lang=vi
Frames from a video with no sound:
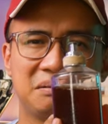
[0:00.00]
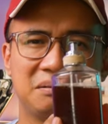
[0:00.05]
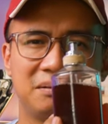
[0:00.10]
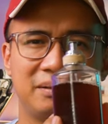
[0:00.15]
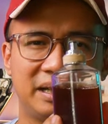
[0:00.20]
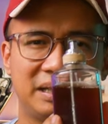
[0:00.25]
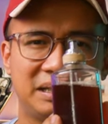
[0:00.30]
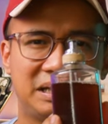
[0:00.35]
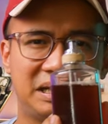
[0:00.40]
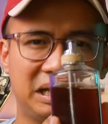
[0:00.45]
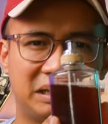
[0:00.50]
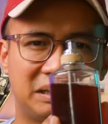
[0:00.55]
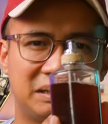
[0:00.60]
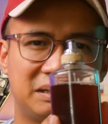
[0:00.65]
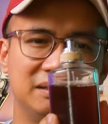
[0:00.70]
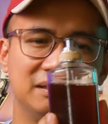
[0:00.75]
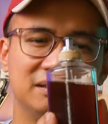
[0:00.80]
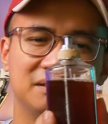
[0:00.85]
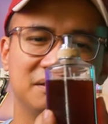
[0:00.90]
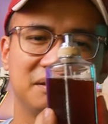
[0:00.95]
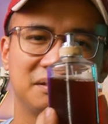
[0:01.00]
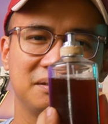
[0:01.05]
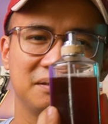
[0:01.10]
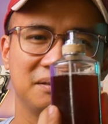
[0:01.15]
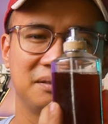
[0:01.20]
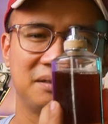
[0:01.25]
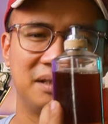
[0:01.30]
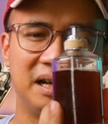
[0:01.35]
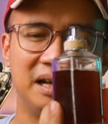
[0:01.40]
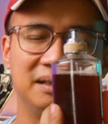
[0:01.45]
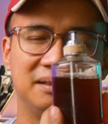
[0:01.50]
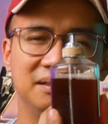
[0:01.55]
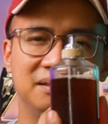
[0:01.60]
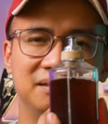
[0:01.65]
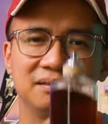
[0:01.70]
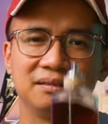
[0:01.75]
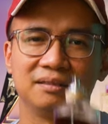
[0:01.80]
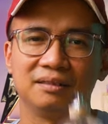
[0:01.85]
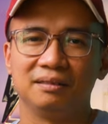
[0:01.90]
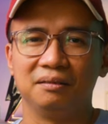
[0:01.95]
đen kịt này, sợ thật.
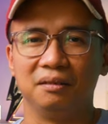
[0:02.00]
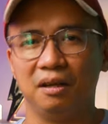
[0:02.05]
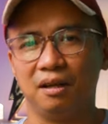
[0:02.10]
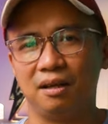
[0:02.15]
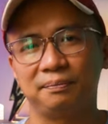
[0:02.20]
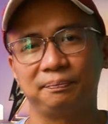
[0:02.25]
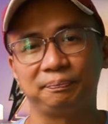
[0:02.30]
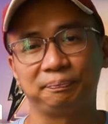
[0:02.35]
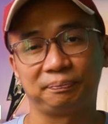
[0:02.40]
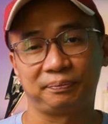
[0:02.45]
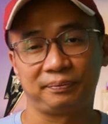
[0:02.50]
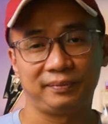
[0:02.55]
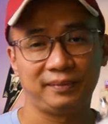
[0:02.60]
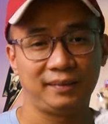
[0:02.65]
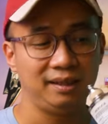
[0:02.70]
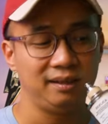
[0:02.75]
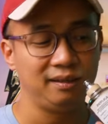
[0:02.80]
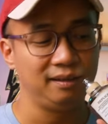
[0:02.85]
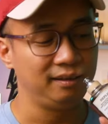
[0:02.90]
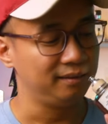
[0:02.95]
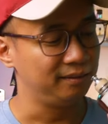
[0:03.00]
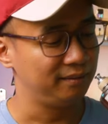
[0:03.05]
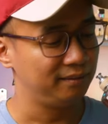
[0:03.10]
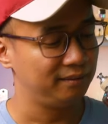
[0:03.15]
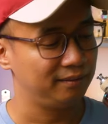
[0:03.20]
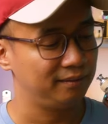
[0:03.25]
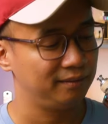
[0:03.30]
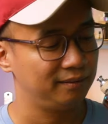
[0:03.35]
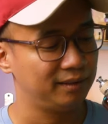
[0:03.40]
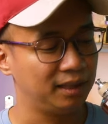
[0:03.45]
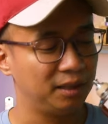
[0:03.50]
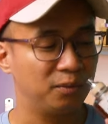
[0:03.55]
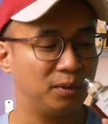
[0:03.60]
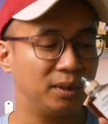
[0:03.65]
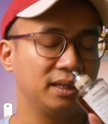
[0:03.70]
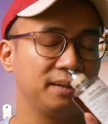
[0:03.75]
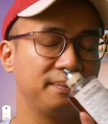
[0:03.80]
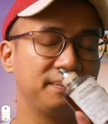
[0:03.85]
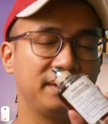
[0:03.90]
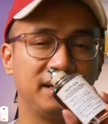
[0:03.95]
Đó, thì sản phẩm
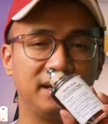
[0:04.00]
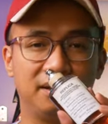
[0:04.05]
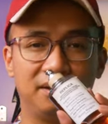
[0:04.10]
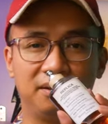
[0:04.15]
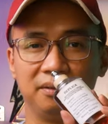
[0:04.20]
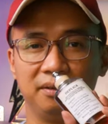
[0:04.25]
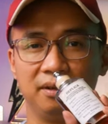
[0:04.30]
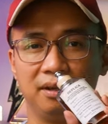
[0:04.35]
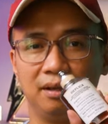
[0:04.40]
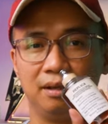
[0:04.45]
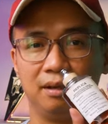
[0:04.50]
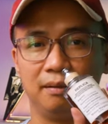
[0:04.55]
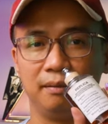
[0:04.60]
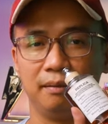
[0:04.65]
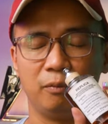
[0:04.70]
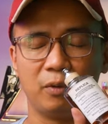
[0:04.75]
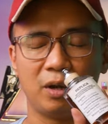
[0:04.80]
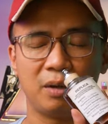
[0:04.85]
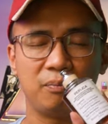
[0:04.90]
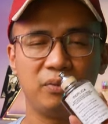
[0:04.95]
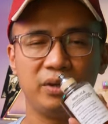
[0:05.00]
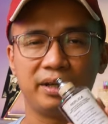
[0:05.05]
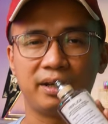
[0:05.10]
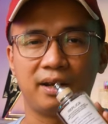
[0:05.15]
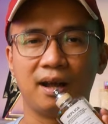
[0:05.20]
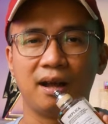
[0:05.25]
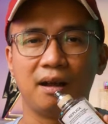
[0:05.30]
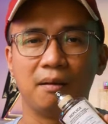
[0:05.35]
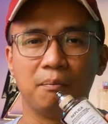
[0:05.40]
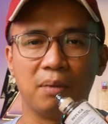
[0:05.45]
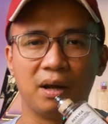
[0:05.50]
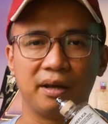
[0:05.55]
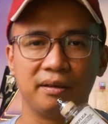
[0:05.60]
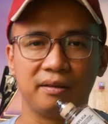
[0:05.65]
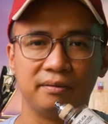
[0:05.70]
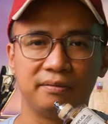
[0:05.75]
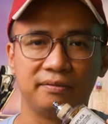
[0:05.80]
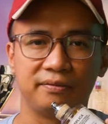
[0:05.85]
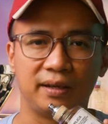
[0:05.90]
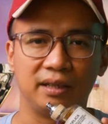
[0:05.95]
tiếp theo đó là Replica by
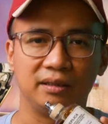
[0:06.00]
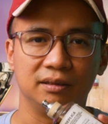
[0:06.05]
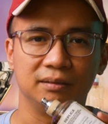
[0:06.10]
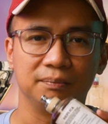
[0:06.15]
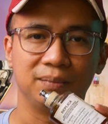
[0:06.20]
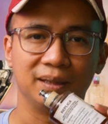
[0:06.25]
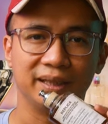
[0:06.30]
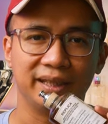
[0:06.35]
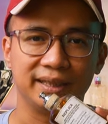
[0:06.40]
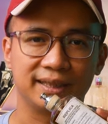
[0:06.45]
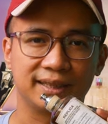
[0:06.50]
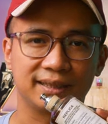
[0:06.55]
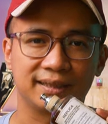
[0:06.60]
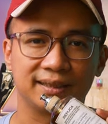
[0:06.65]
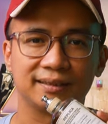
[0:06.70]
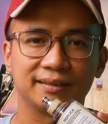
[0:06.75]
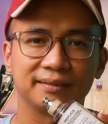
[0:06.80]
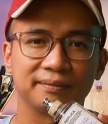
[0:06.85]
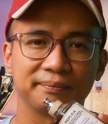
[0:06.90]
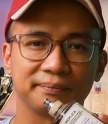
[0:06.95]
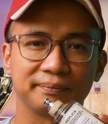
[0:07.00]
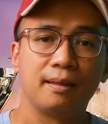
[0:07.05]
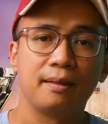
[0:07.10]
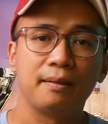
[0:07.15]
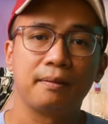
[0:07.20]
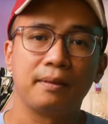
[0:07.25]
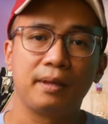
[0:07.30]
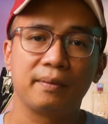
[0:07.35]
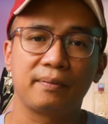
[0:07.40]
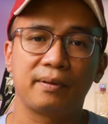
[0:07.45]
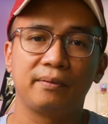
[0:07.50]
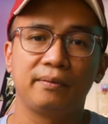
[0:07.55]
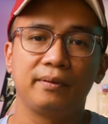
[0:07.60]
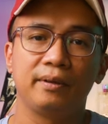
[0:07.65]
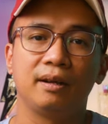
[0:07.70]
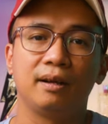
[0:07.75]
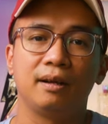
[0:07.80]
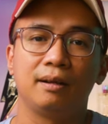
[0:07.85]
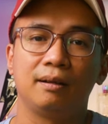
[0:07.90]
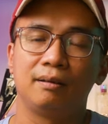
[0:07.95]
the Fireplace. Tiếp theo
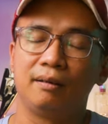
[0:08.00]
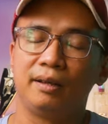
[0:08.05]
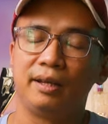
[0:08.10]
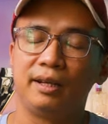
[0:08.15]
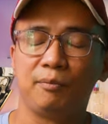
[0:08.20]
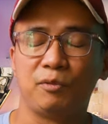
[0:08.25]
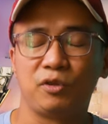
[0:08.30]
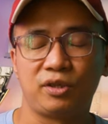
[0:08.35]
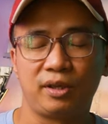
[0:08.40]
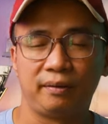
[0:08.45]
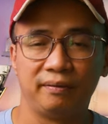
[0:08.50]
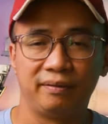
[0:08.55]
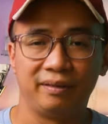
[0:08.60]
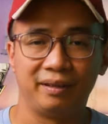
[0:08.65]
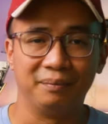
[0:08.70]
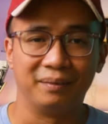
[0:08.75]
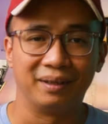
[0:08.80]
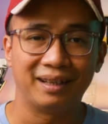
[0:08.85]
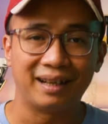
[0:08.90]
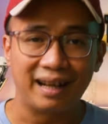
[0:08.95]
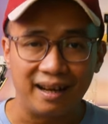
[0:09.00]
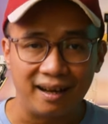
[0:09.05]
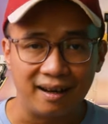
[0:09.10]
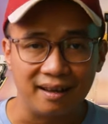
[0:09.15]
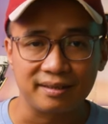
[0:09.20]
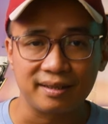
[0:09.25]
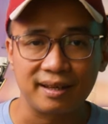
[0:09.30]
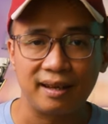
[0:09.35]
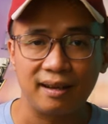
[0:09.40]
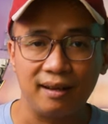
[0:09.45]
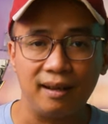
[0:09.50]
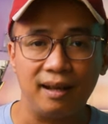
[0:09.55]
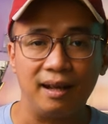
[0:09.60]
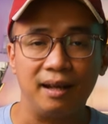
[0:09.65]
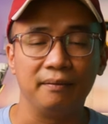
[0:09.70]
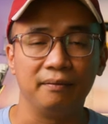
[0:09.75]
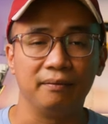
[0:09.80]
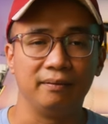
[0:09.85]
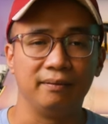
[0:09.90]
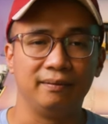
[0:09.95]
nữa, đây là một sản phẩm khá là xa lạ
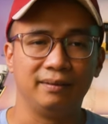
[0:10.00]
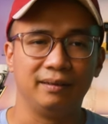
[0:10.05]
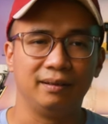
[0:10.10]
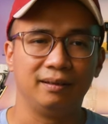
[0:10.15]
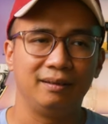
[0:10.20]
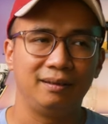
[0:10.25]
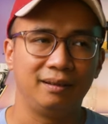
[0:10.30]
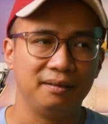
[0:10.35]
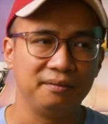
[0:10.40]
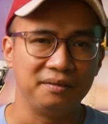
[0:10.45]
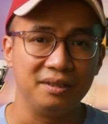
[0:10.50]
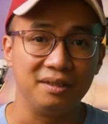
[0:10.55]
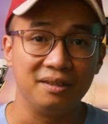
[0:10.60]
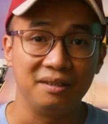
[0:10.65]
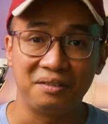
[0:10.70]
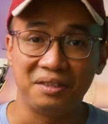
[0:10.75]
với gần như là